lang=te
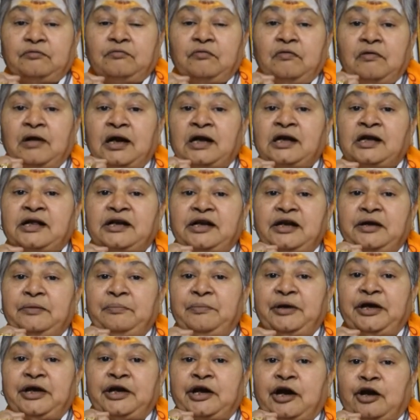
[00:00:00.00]
వాళ్ళని
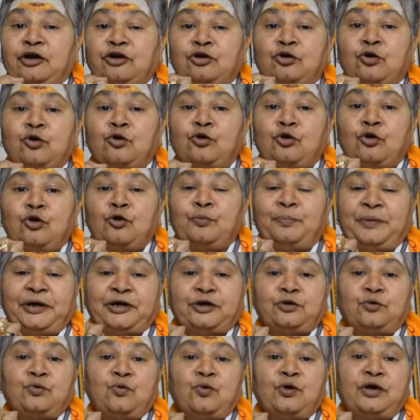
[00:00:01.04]
మీ కంట్రోల్లో
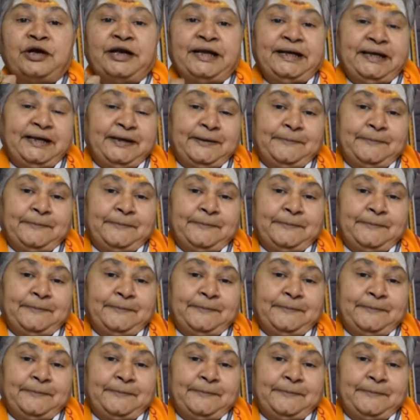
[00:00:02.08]
పెట్టుకోండి